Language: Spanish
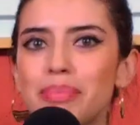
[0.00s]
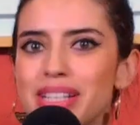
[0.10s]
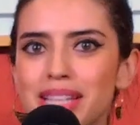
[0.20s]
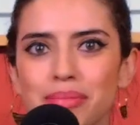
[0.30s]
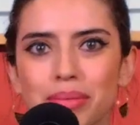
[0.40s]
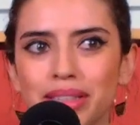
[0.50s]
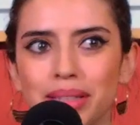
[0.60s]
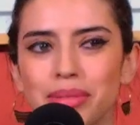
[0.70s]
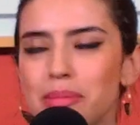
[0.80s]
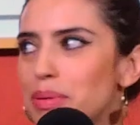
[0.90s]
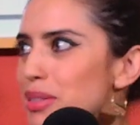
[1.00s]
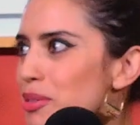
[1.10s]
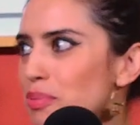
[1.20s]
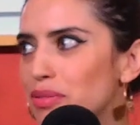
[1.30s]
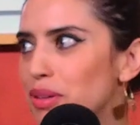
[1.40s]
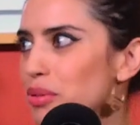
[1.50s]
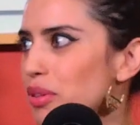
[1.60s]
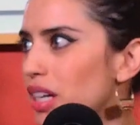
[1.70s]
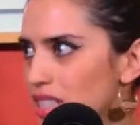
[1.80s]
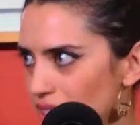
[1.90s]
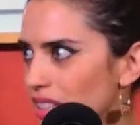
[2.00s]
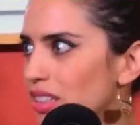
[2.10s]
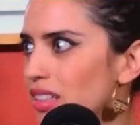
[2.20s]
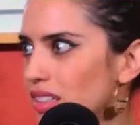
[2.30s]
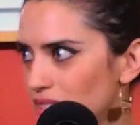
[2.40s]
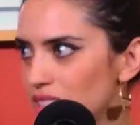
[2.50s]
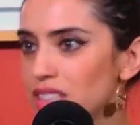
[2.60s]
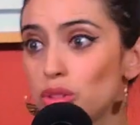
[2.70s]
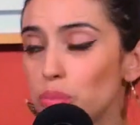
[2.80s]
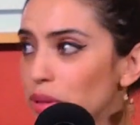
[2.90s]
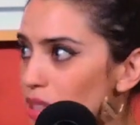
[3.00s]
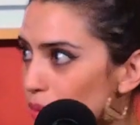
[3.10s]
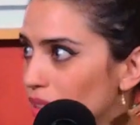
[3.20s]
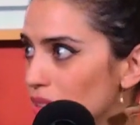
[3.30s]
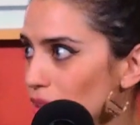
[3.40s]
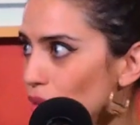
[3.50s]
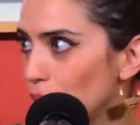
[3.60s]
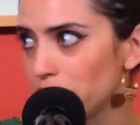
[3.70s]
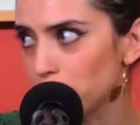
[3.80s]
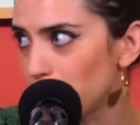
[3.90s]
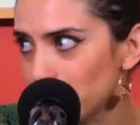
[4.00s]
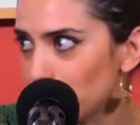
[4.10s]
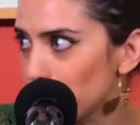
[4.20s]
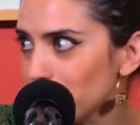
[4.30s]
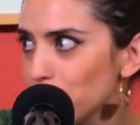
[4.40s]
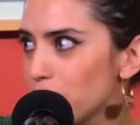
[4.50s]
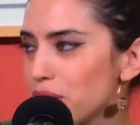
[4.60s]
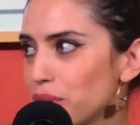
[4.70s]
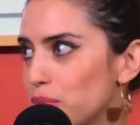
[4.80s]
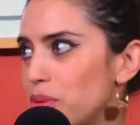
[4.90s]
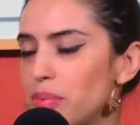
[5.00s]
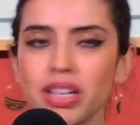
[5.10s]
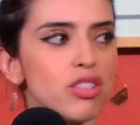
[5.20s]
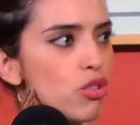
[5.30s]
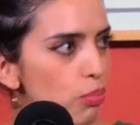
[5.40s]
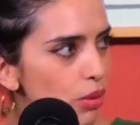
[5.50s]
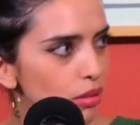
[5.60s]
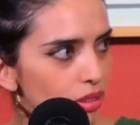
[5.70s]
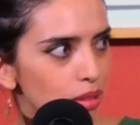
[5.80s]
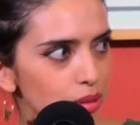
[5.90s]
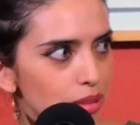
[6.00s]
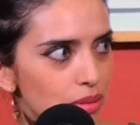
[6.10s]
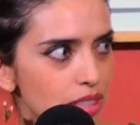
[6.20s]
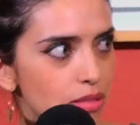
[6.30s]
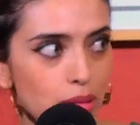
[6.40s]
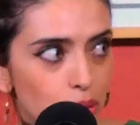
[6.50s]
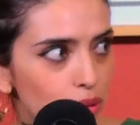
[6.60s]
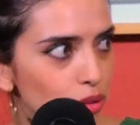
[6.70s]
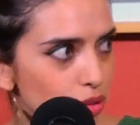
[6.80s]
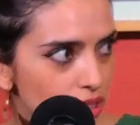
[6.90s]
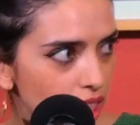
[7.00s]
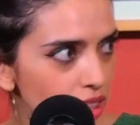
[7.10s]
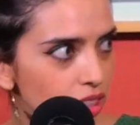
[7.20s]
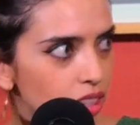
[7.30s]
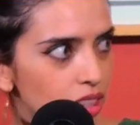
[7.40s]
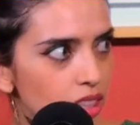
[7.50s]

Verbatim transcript: aquí préstame 20 mil pesos, por favor, así. Así. Así tú pides 25, entre 20 y 25 tus papás, yo pido entre 20 y 25 a ver cuánto nos dan. Vamos a la